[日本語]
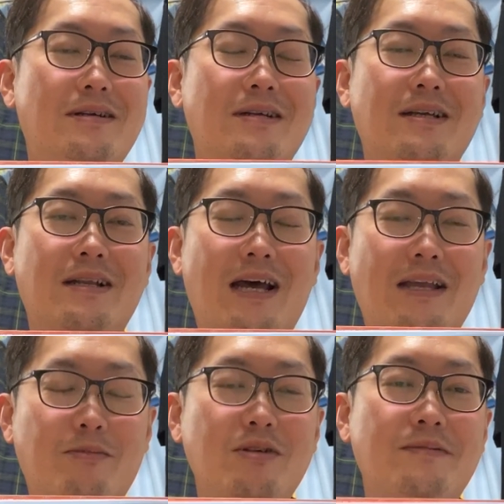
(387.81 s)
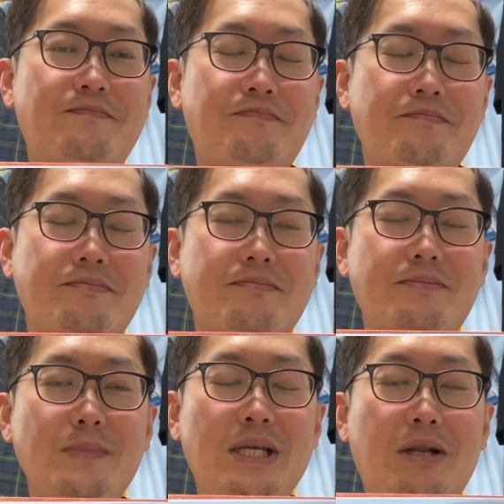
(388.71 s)
えー、ライブ、
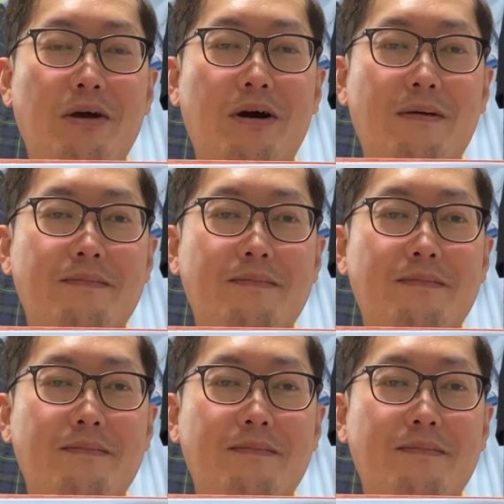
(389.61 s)
いろいろ。